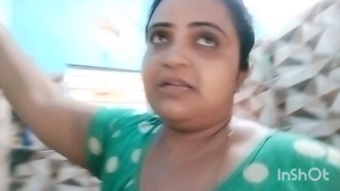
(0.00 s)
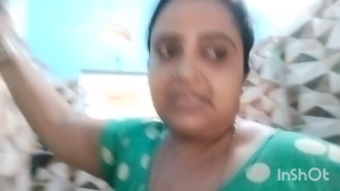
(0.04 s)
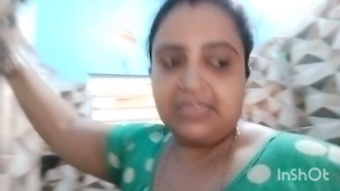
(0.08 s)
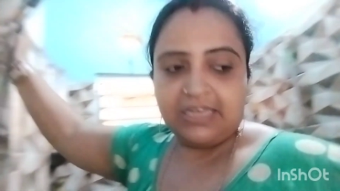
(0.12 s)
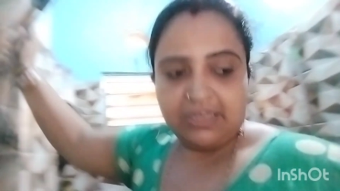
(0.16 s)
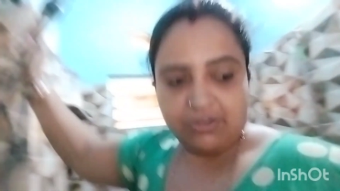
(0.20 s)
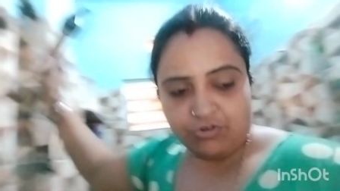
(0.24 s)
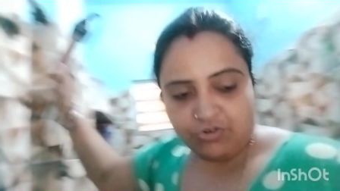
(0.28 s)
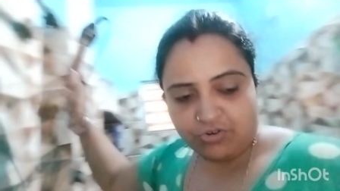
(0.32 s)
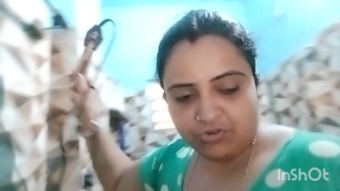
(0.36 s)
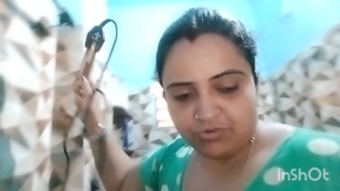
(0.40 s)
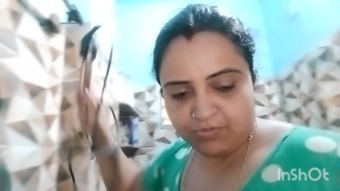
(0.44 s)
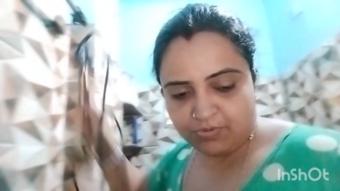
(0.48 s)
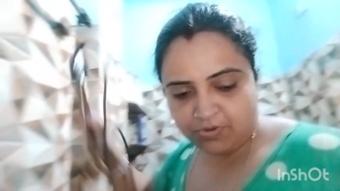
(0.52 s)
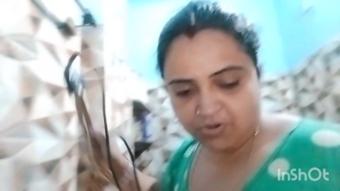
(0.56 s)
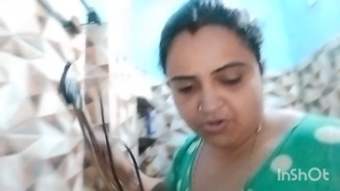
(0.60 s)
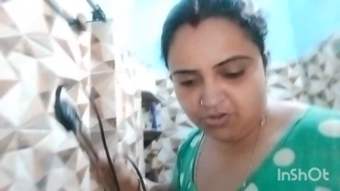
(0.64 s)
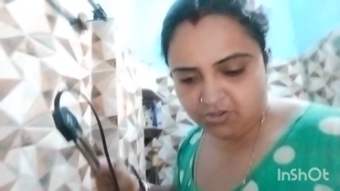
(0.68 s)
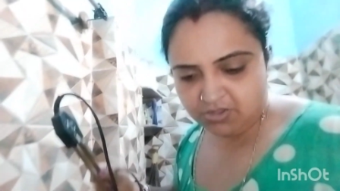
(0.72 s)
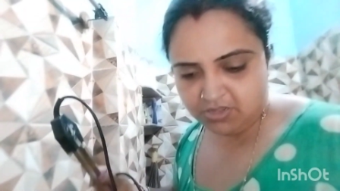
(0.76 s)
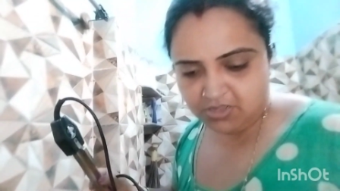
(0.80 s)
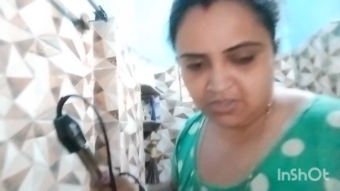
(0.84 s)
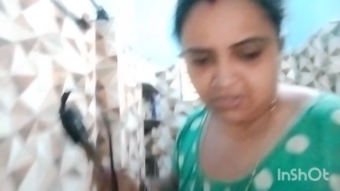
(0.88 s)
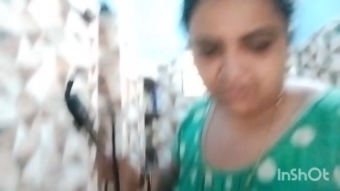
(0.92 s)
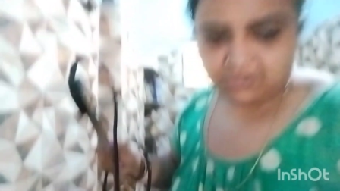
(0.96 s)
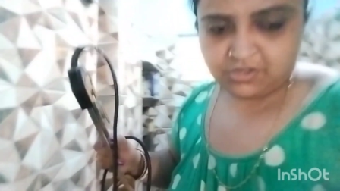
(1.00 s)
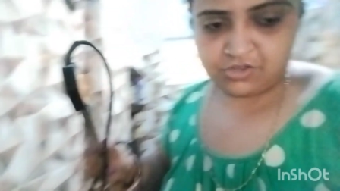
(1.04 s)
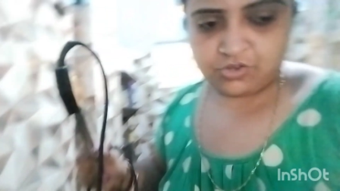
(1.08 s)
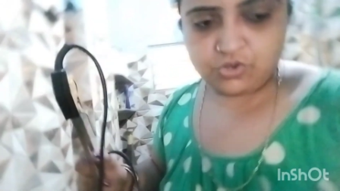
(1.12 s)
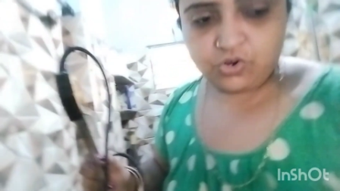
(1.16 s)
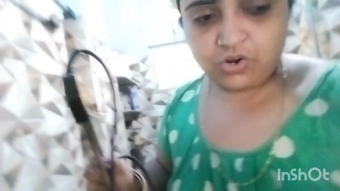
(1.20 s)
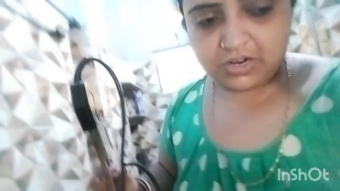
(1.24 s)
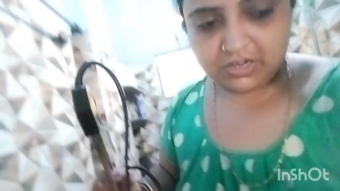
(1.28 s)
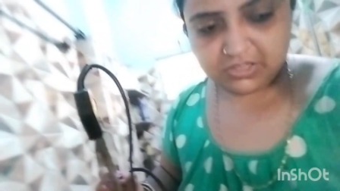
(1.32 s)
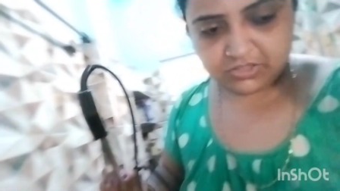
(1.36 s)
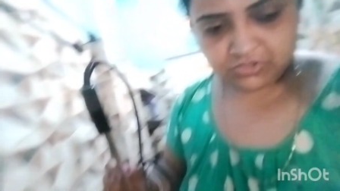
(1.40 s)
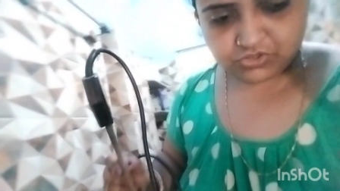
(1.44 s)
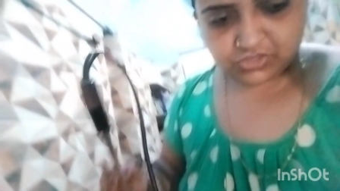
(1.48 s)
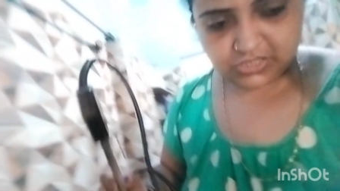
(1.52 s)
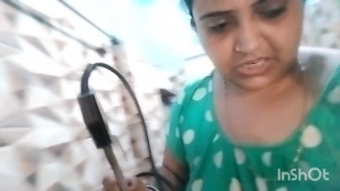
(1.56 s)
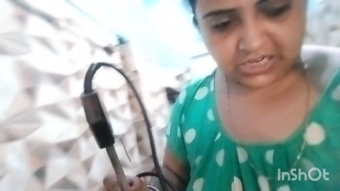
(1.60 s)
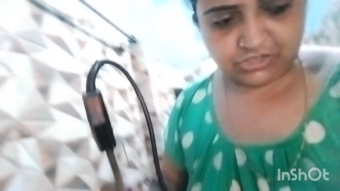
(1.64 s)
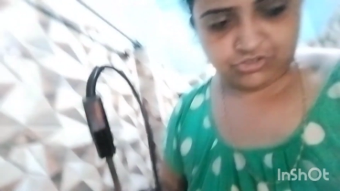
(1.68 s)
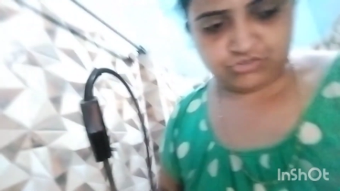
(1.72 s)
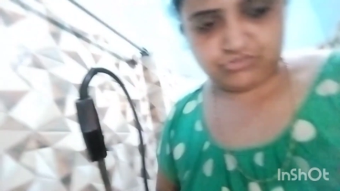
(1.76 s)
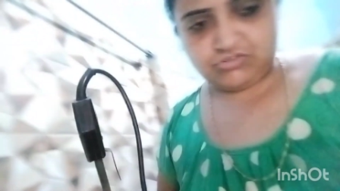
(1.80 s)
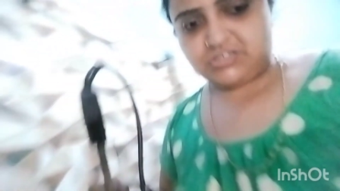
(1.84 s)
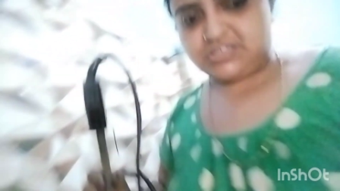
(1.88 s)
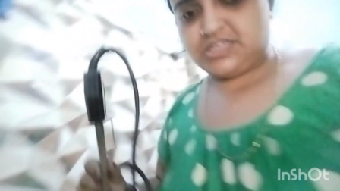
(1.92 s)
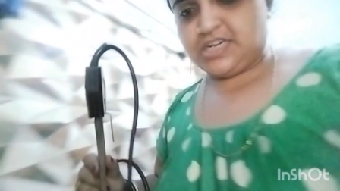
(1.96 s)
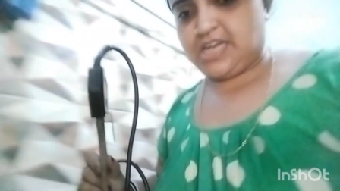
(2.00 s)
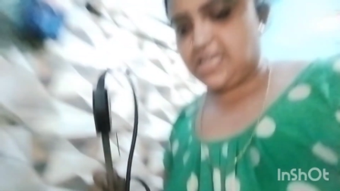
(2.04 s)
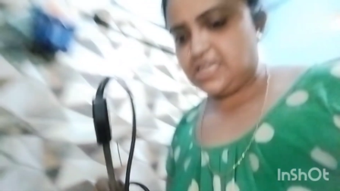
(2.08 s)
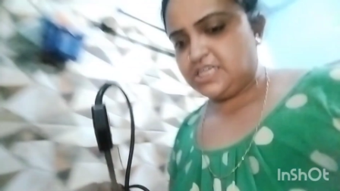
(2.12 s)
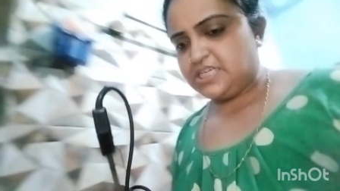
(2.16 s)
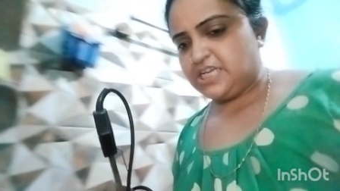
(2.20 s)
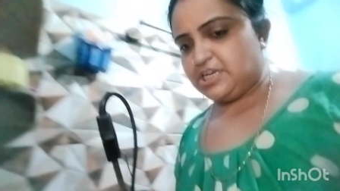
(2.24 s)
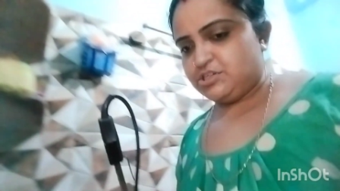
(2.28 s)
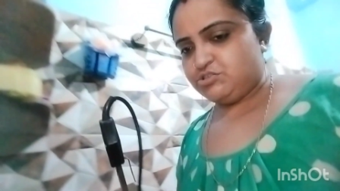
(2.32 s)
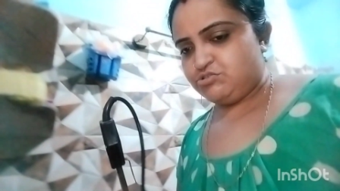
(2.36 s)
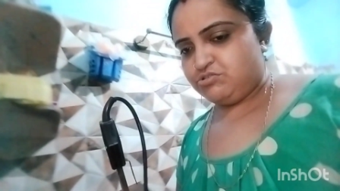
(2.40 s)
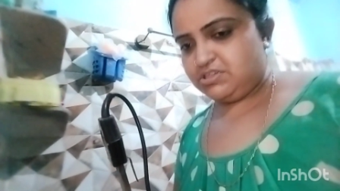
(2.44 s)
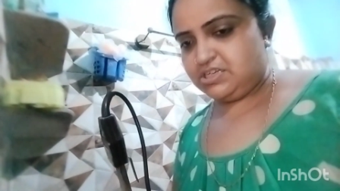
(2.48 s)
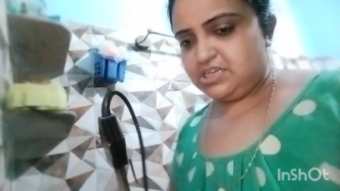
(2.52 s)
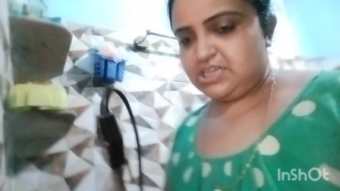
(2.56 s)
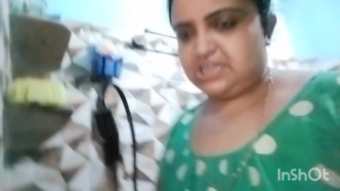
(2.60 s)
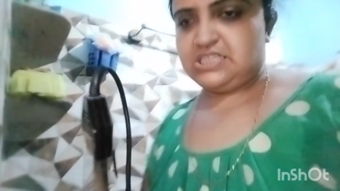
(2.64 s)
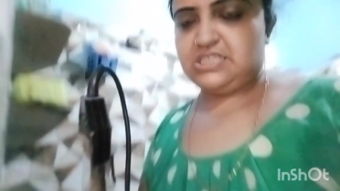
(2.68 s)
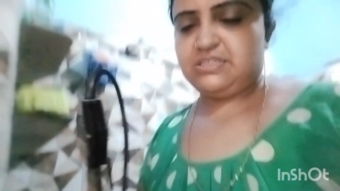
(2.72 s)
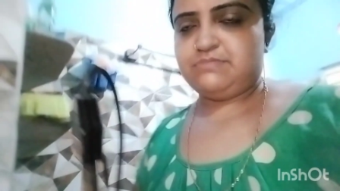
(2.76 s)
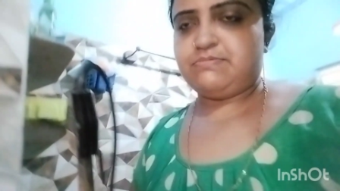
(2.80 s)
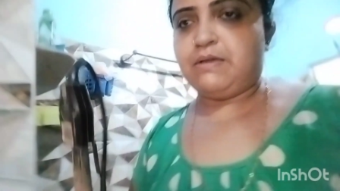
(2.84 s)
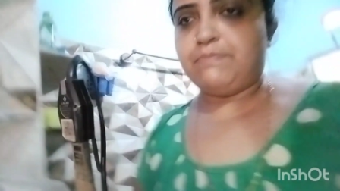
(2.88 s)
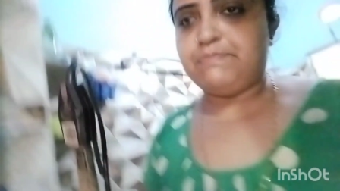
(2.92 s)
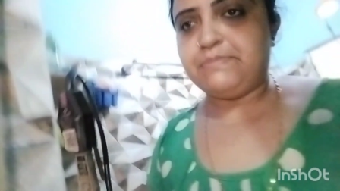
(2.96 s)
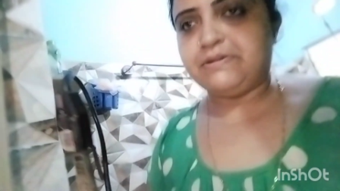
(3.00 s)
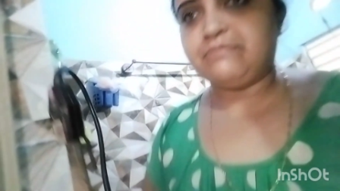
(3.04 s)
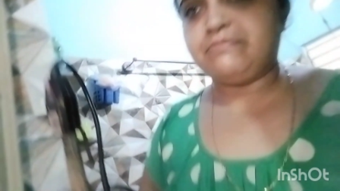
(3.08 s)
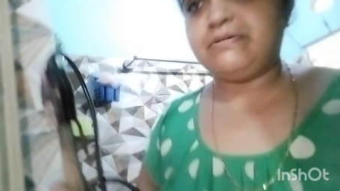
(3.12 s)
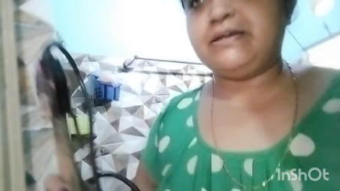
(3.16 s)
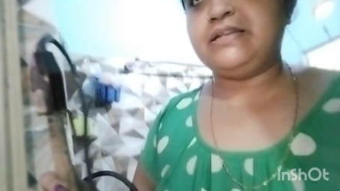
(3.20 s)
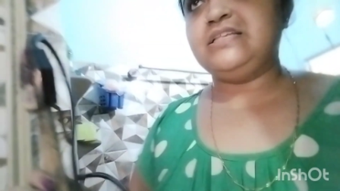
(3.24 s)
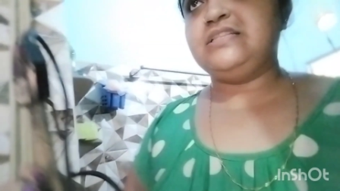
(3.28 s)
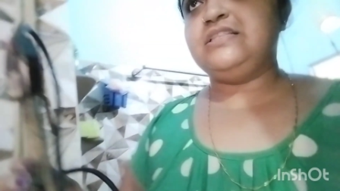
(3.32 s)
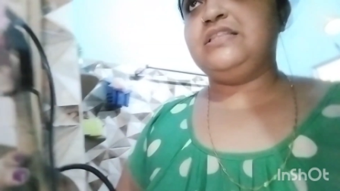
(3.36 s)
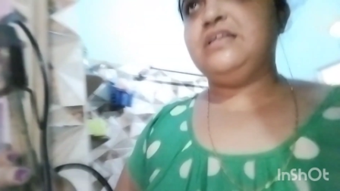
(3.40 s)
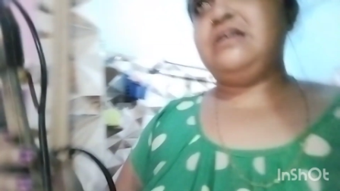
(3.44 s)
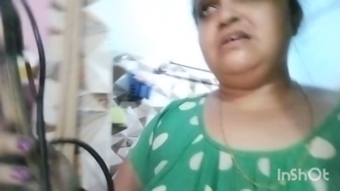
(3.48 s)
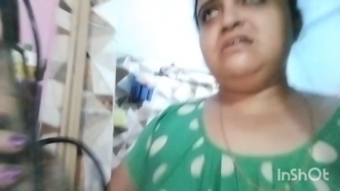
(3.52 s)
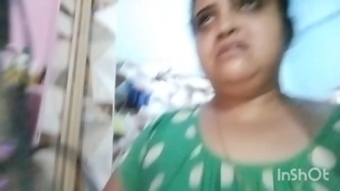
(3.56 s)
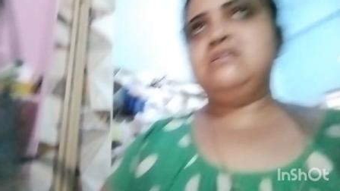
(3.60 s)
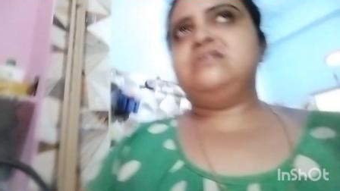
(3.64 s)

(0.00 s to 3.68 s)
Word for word: কি করব ঘরে তো শাশুড়ি নেই শাশুড়ি গেছে বাপের বাড়িতে